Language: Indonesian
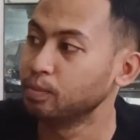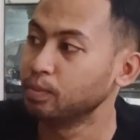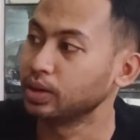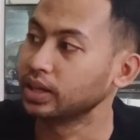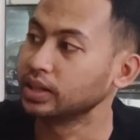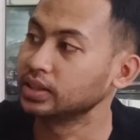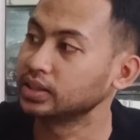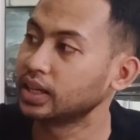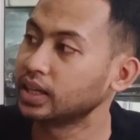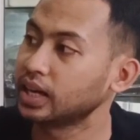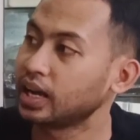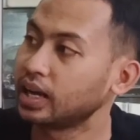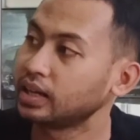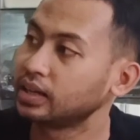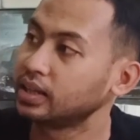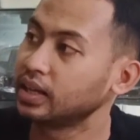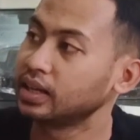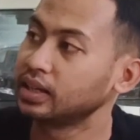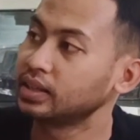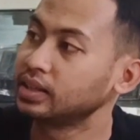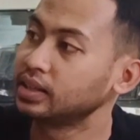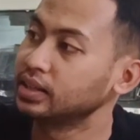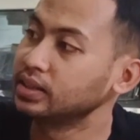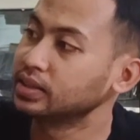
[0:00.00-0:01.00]
Pengisian
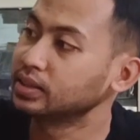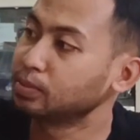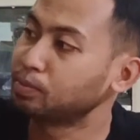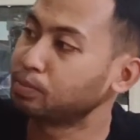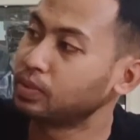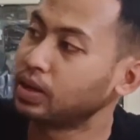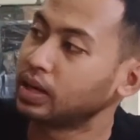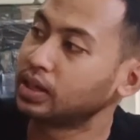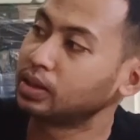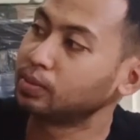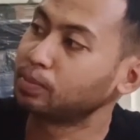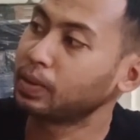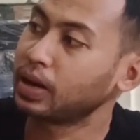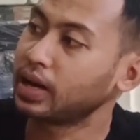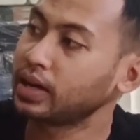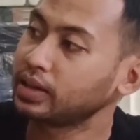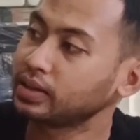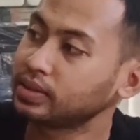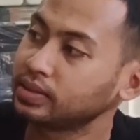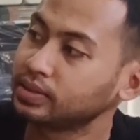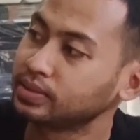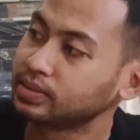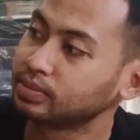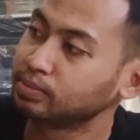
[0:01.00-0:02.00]
ada di sebelah
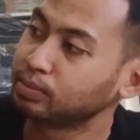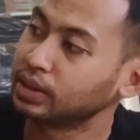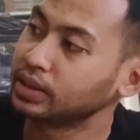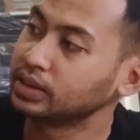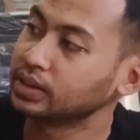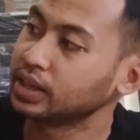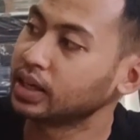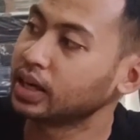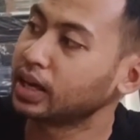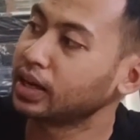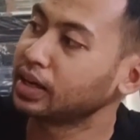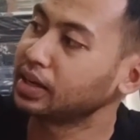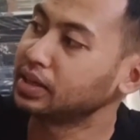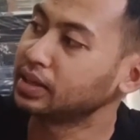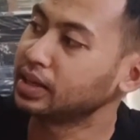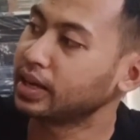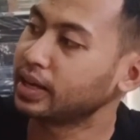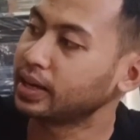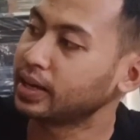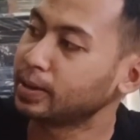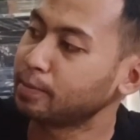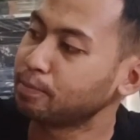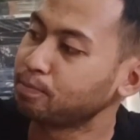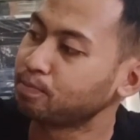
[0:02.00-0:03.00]
depan, pengisian anginnya
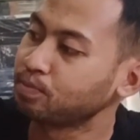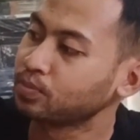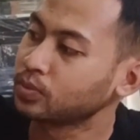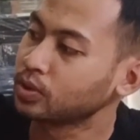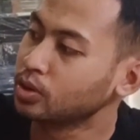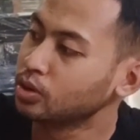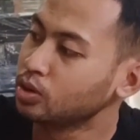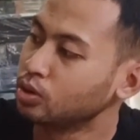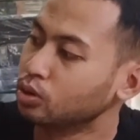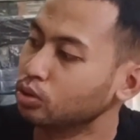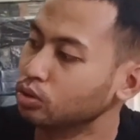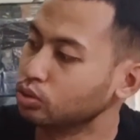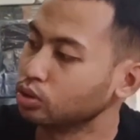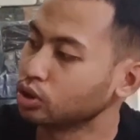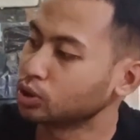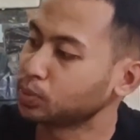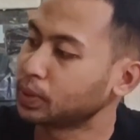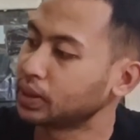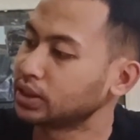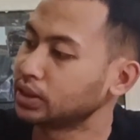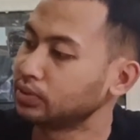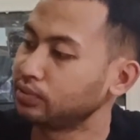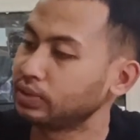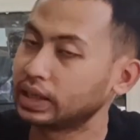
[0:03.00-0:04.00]
ya. Untuk
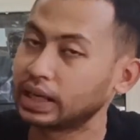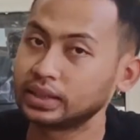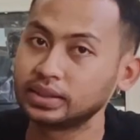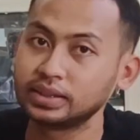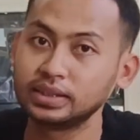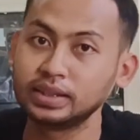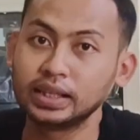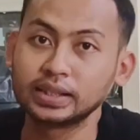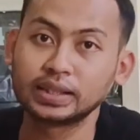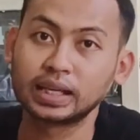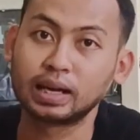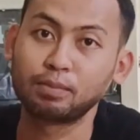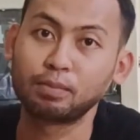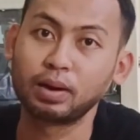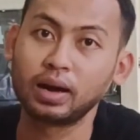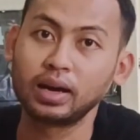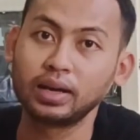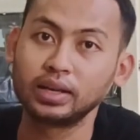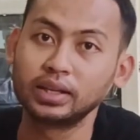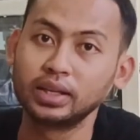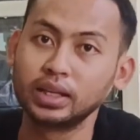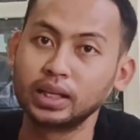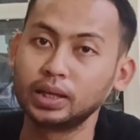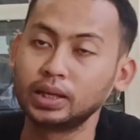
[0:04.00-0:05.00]
spesifikasinya sama,
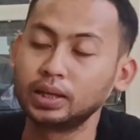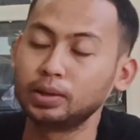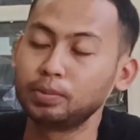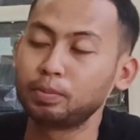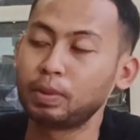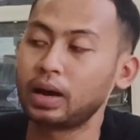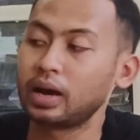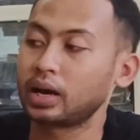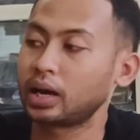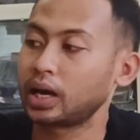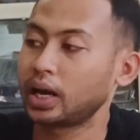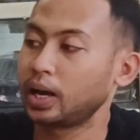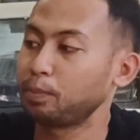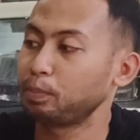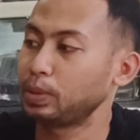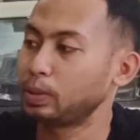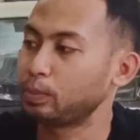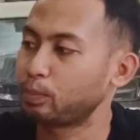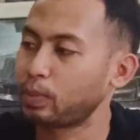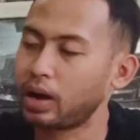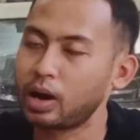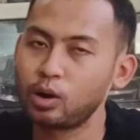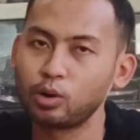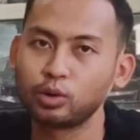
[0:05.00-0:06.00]
ini pakai
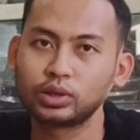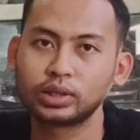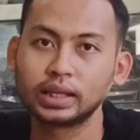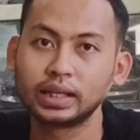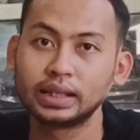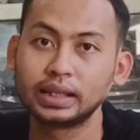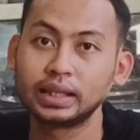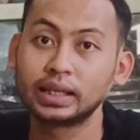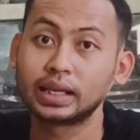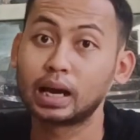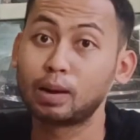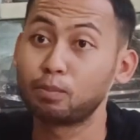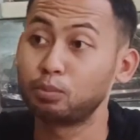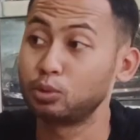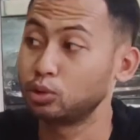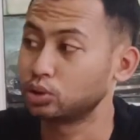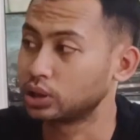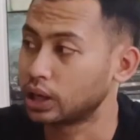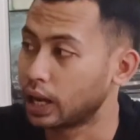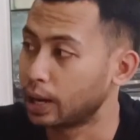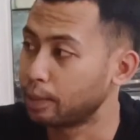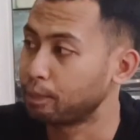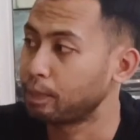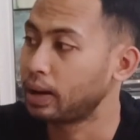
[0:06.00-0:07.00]
pipa
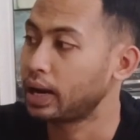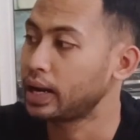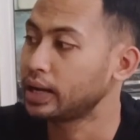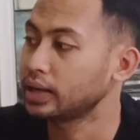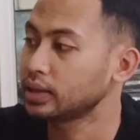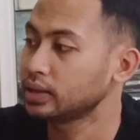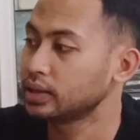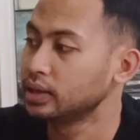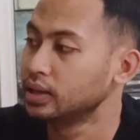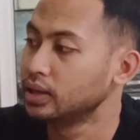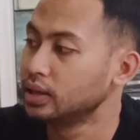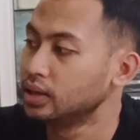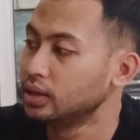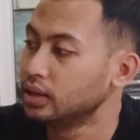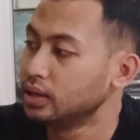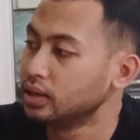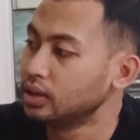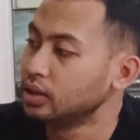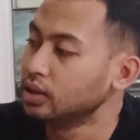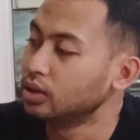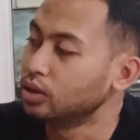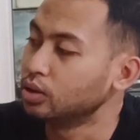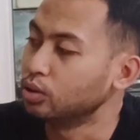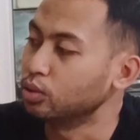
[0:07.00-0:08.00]
OD38
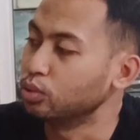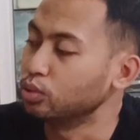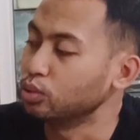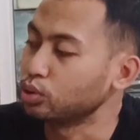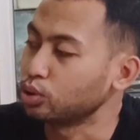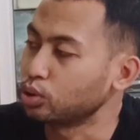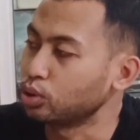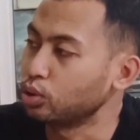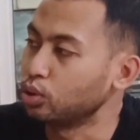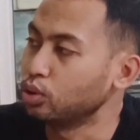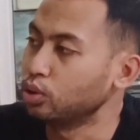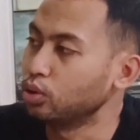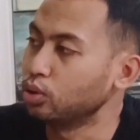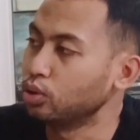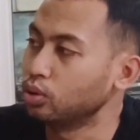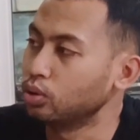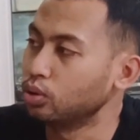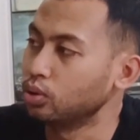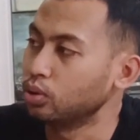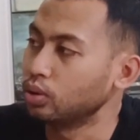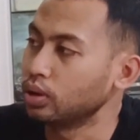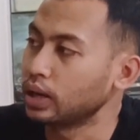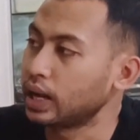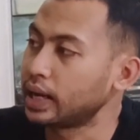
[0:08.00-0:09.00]

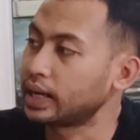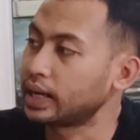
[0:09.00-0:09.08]
untuk